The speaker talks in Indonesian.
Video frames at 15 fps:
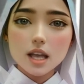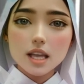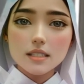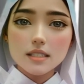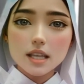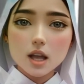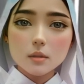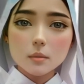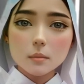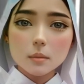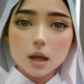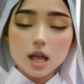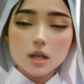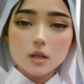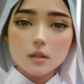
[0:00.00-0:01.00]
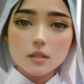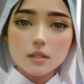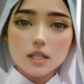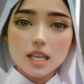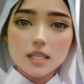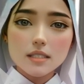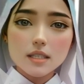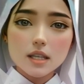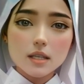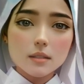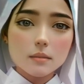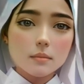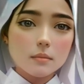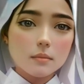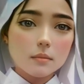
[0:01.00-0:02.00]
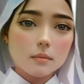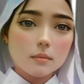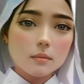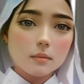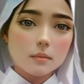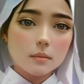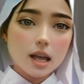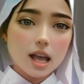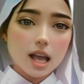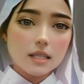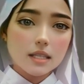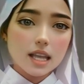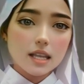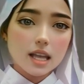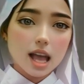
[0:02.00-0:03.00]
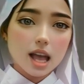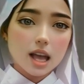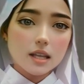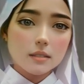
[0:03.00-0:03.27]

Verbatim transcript: atau palu diesel adalah